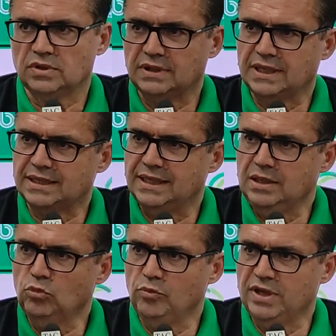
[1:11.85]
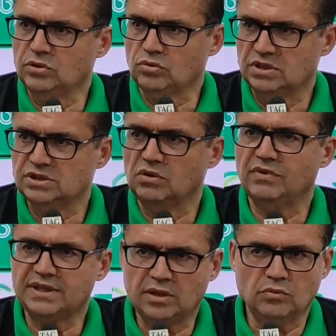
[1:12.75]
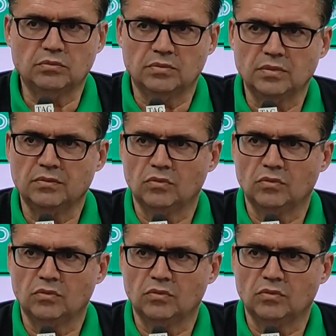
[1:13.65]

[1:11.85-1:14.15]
naquele momento, não vai ter um,